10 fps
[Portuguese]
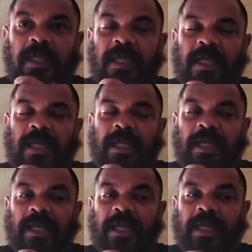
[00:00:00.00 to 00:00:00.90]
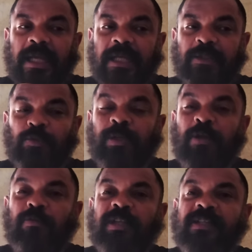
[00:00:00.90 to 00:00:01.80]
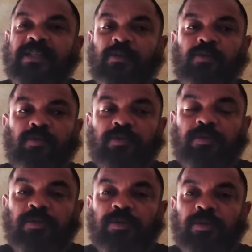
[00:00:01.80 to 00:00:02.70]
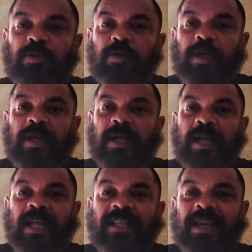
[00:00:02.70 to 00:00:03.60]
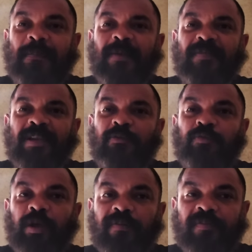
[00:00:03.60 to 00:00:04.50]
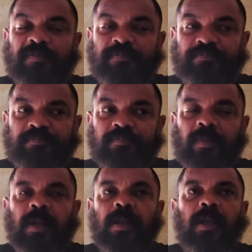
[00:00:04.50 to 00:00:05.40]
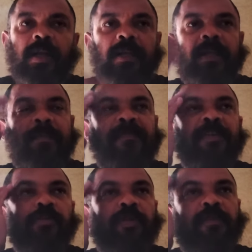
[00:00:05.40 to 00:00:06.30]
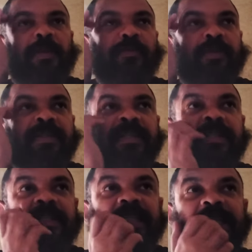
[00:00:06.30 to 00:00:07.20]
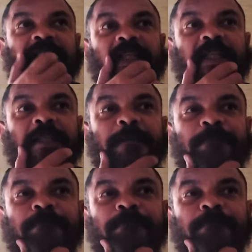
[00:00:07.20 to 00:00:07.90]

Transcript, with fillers: é, do que aconteceu entre a Pavilhão 9 é, Pavilhão 9 é uma torcida que